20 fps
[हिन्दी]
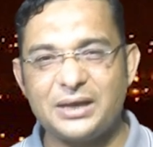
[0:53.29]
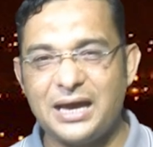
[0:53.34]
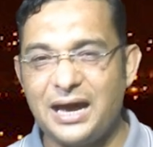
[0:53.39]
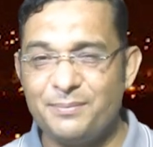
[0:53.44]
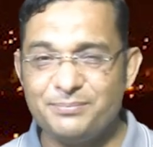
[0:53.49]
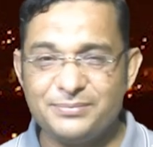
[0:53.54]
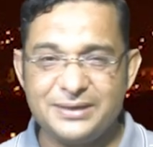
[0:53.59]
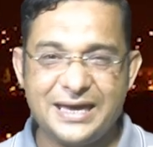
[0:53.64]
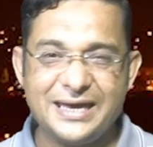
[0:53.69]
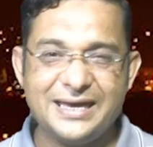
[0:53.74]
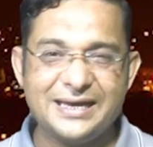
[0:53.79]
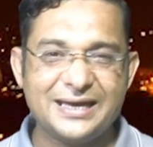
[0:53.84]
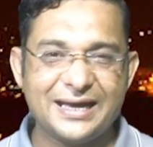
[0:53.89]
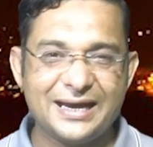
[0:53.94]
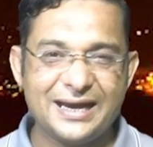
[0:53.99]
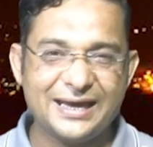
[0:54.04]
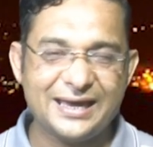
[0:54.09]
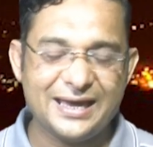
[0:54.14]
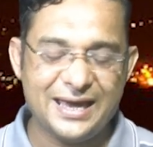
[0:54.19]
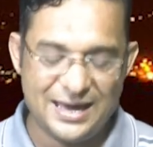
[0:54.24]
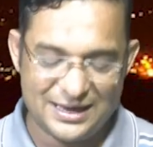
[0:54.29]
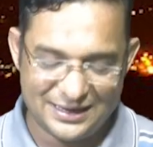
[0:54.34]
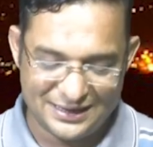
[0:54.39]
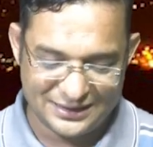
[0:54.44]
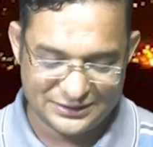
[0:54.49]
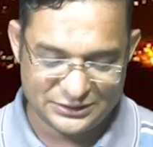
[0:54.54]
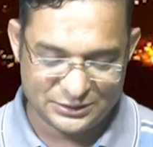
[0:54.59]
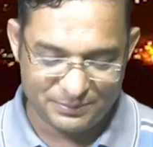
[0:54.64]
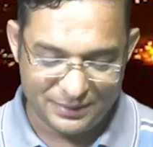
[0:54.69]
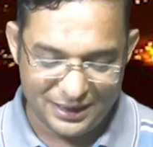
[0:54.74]
हम यही करेंगे
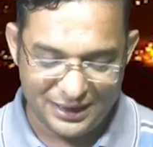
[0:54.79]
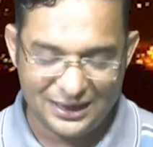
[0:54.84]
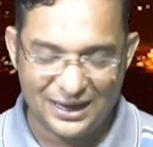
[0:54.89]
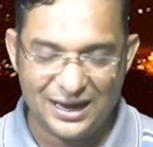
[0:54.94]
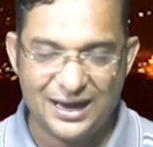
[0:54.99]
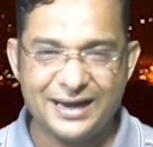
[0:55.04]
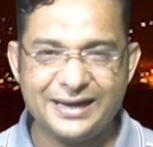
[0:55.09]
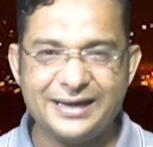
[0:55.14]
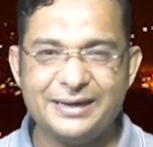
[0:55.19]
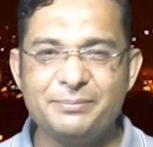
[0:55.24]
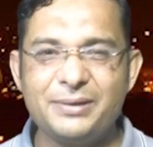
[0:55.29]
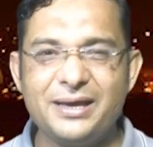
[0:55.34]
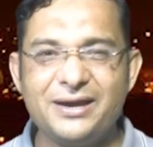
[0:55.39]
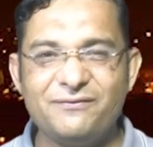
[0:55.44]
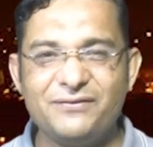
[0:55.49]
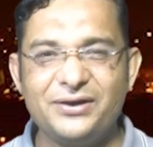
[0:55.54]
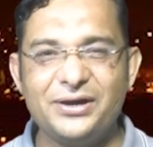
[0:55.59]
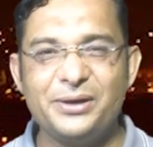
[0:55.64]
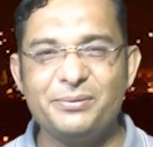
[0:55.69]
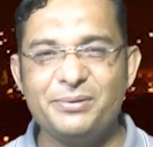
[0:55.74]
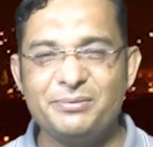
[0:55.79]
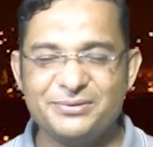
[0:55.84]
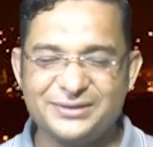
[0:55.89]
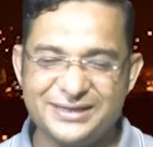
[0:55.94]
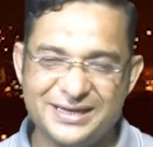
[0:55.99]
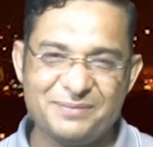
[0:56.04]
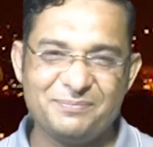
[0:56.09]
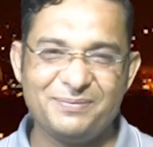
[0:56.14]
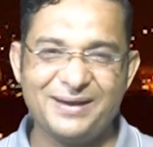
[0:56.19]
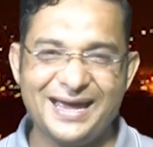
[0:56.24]
कि जमाल ख़ान ने मेरी वीडियो में
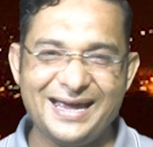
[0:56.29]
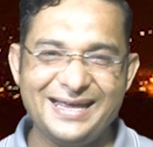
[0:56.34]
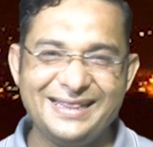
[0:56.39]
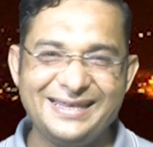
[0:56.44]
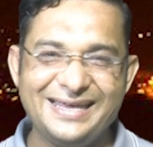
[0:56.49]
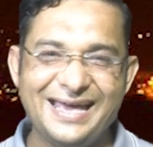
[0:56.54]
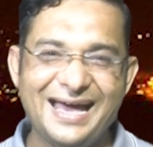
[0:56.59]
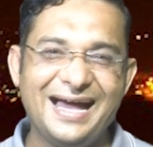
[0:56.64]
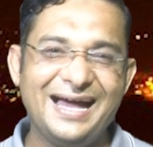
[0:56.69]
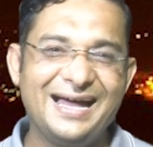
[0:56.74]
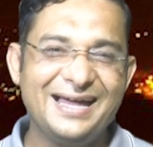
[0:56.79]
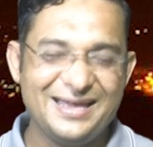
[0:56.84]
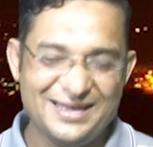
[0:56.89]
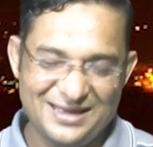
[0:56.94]
मुझे रिप्लाई दिया